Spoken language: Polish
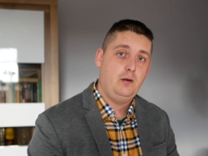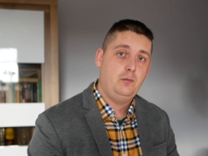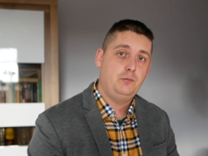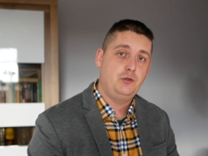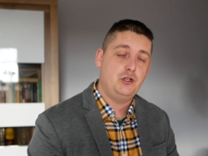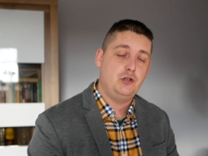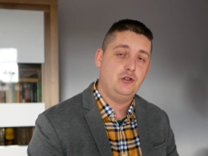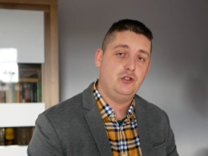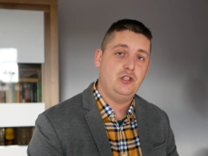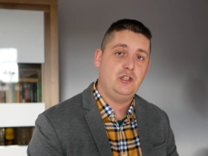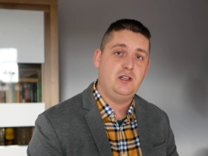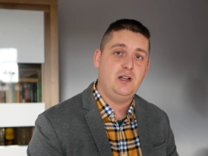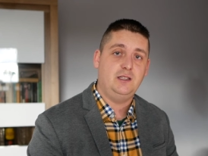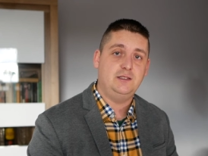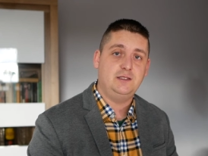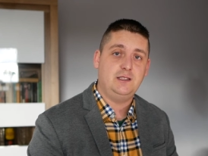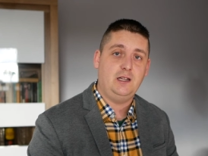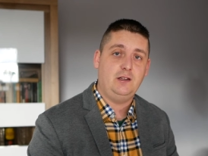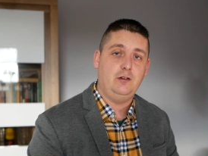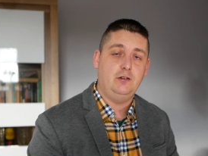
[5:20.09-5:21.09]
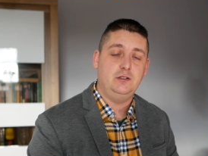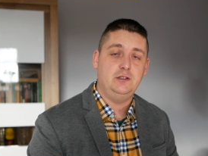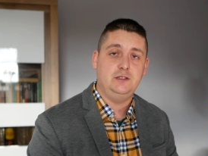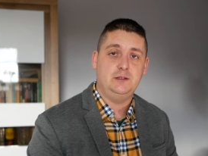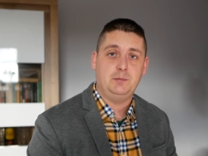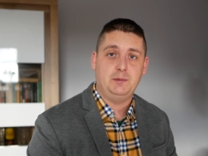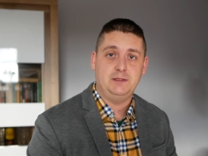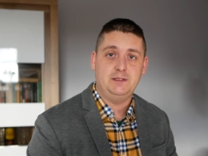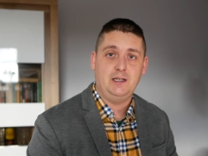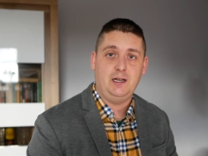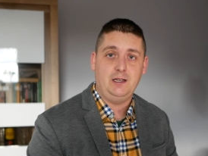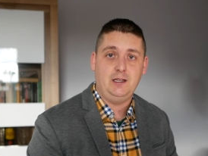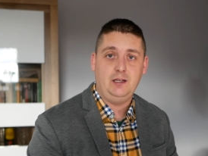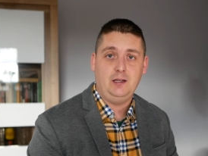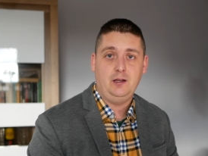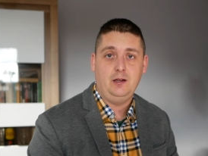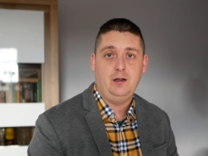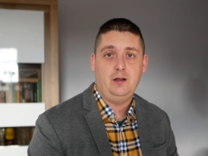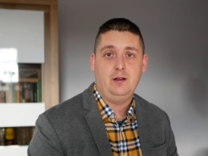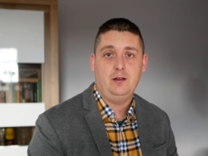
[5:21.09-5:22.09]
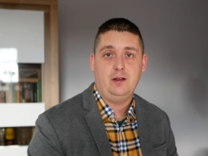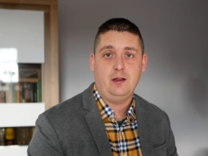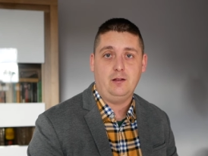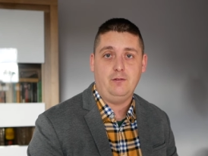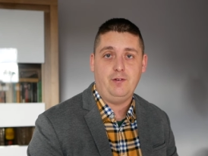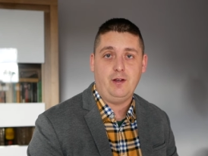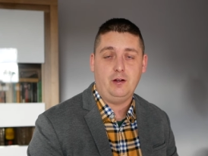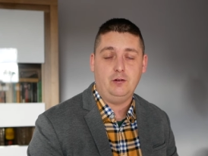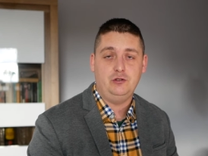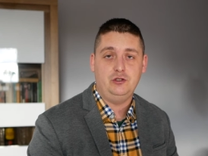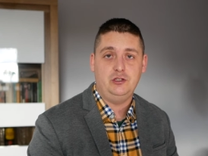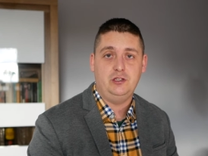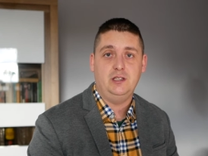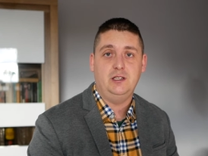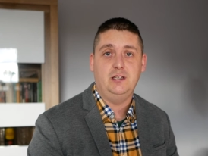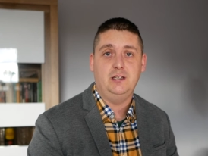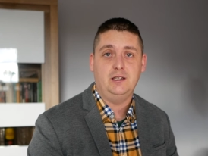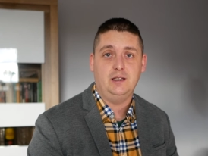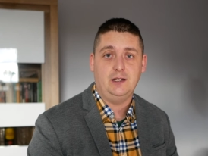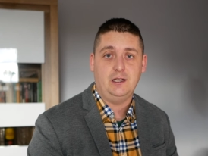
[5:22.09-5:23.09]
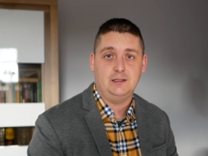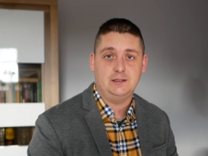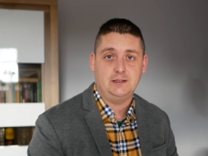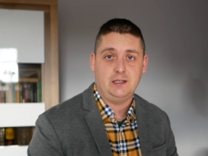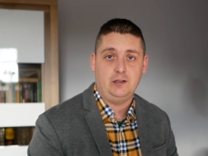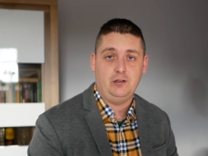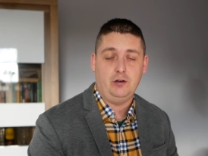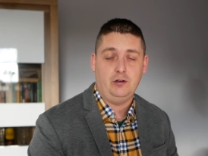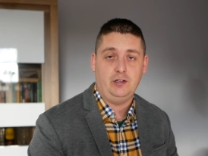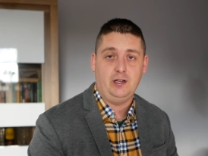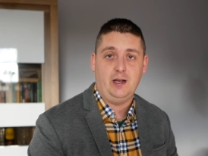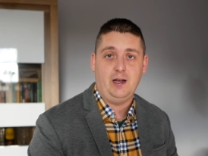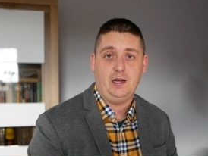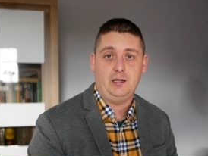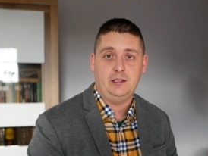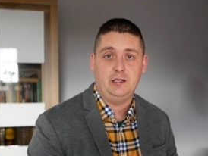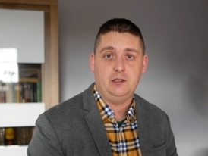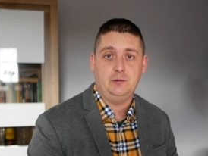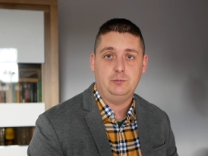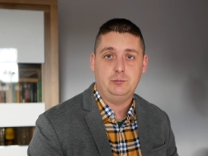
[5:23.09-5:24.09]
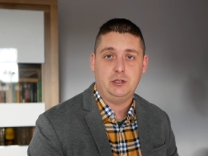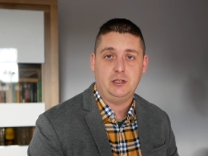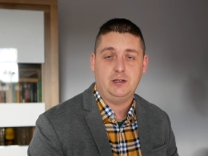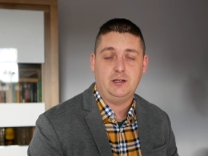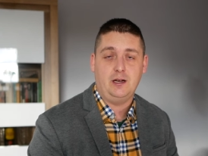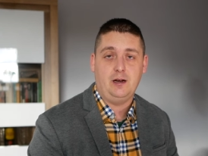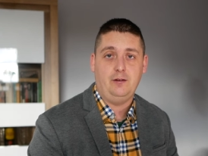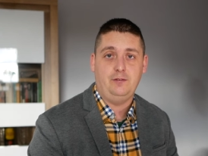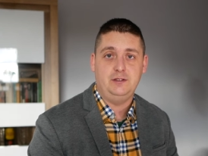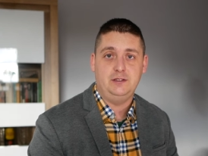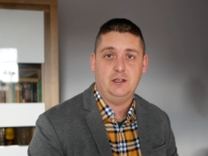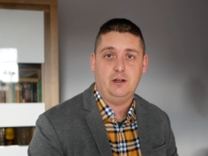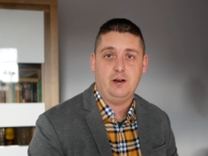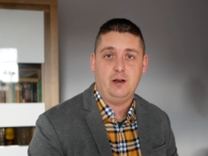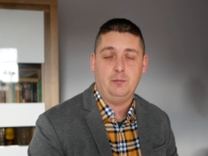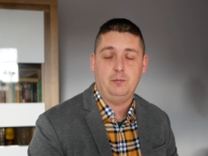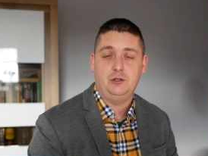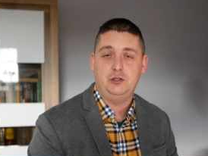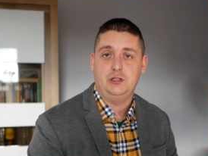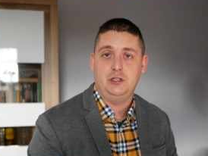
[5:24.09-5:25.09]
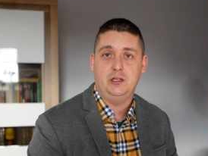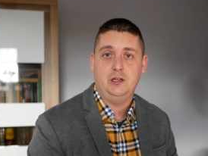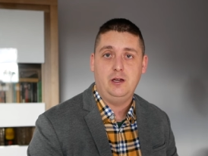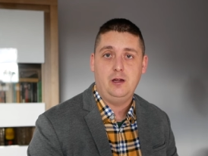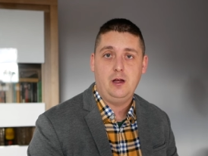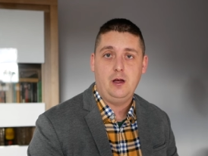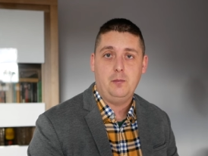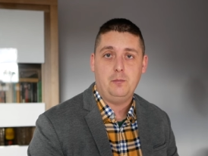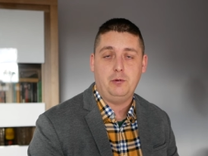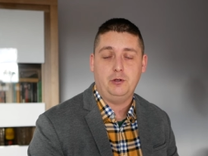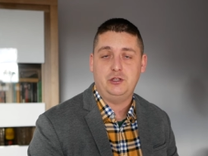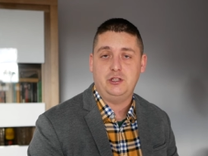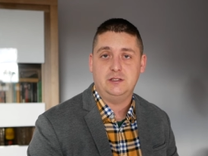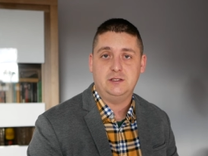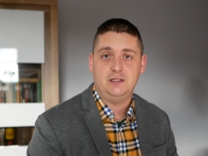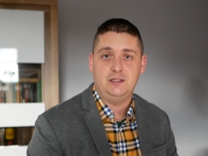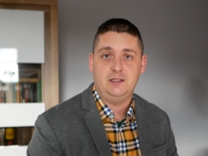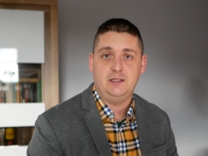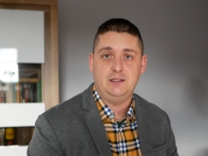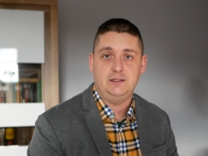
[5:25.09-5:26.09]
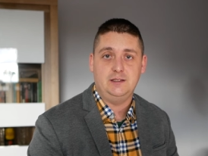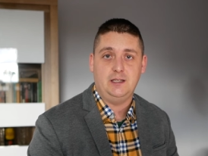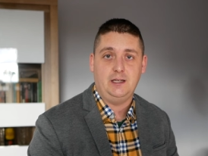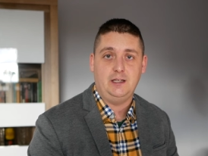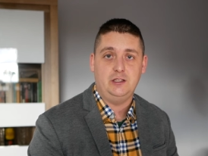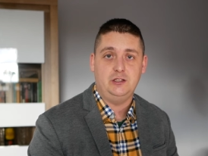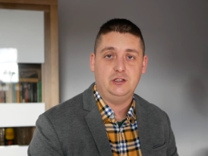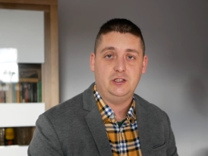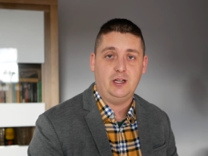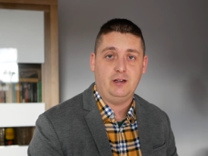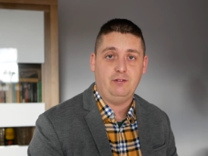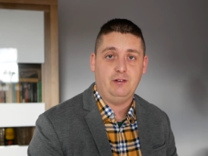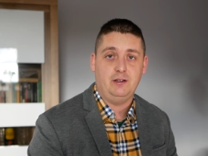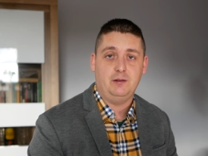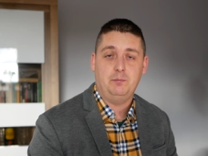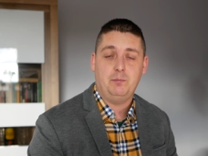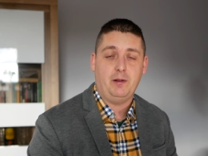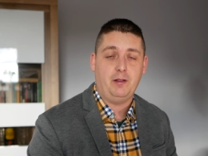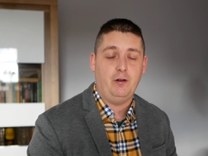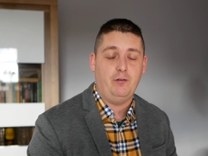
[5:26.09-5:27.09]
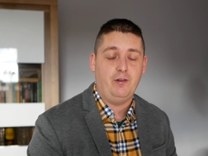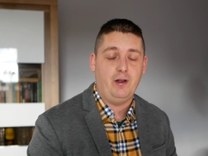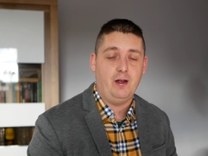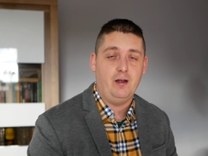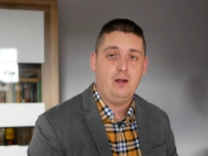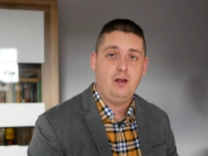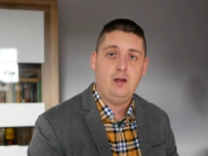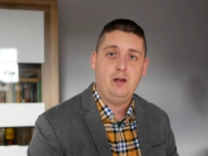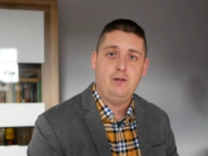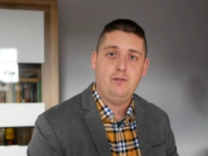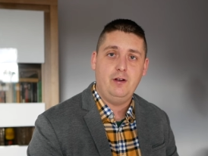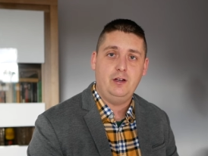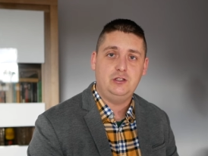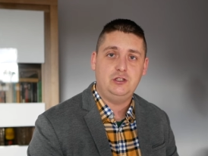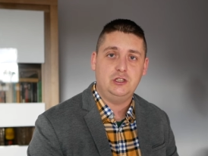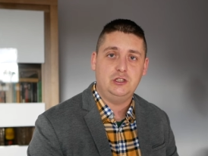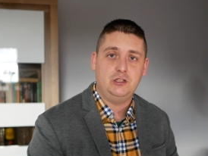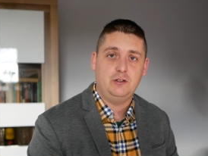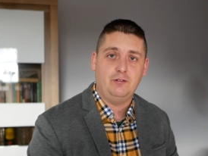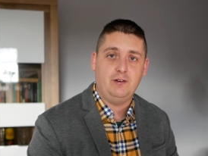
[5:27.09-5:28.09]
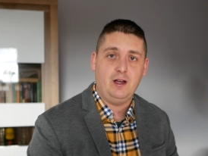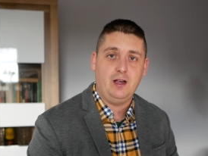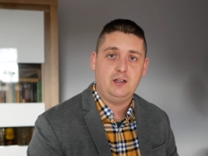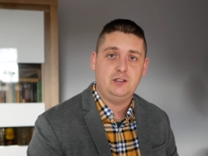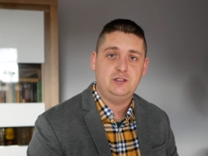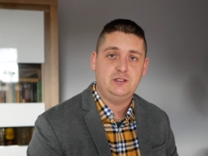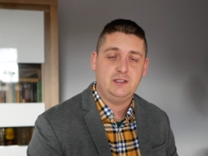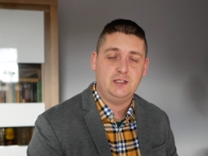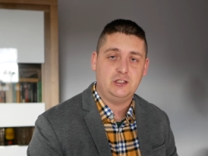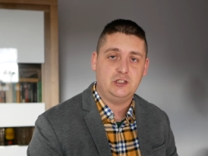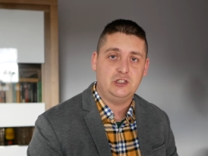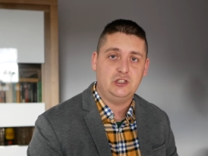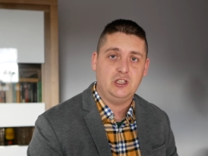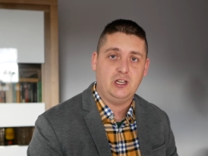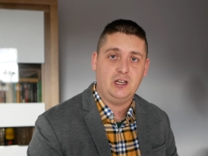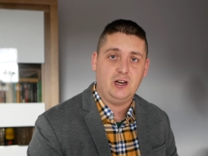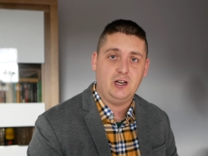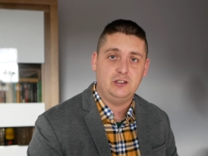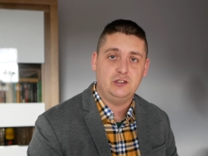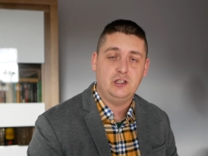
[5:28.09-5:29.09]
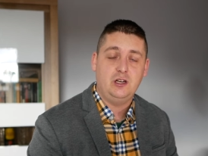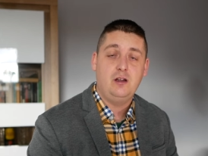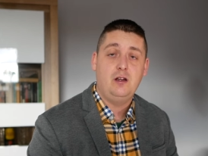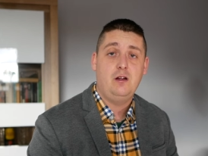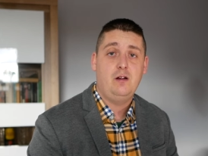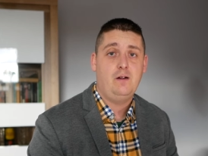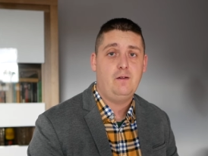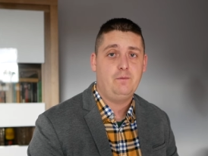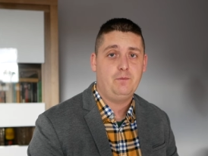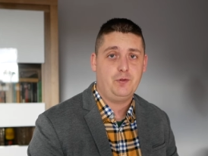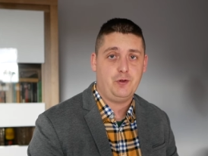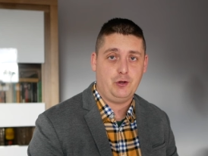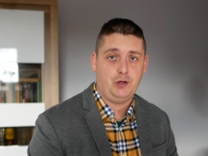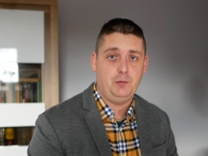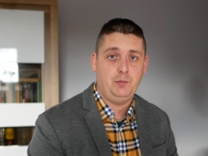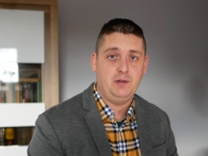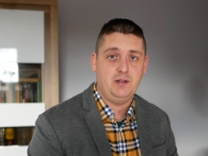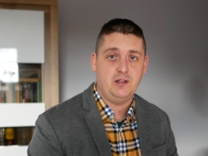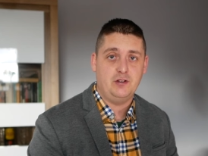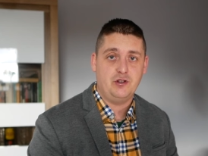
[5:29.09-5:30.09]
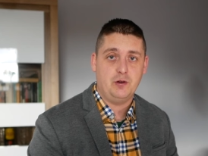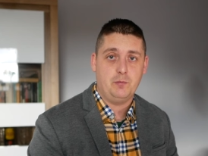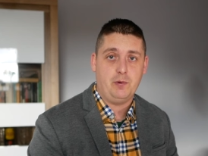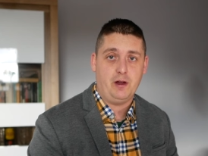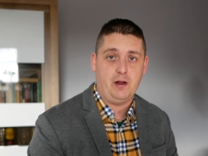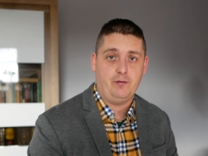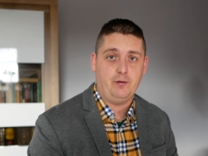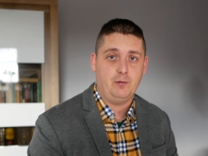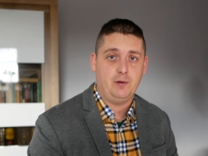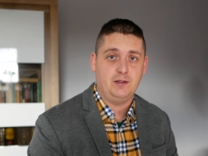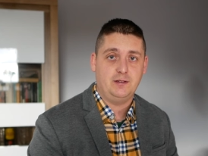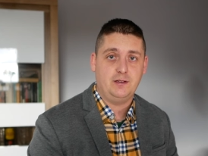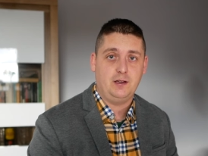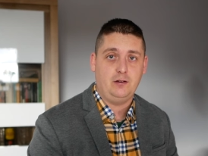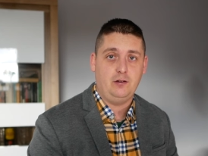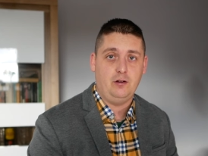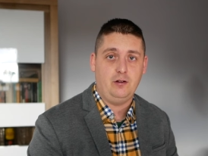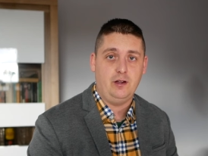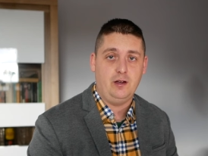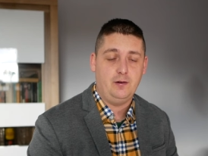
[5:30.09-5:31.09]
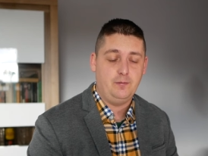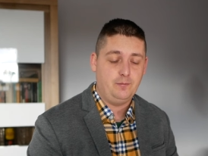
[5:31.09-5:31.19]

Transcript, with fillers: przychodzili na stadion i spędzali te dwie godziny na stadionie, a nie przed telewizorem czy podczas innych zajęć. Tak więc panowie, weźcie się w garść, zacznijcie grać, to kibice się pojawią na stadionie.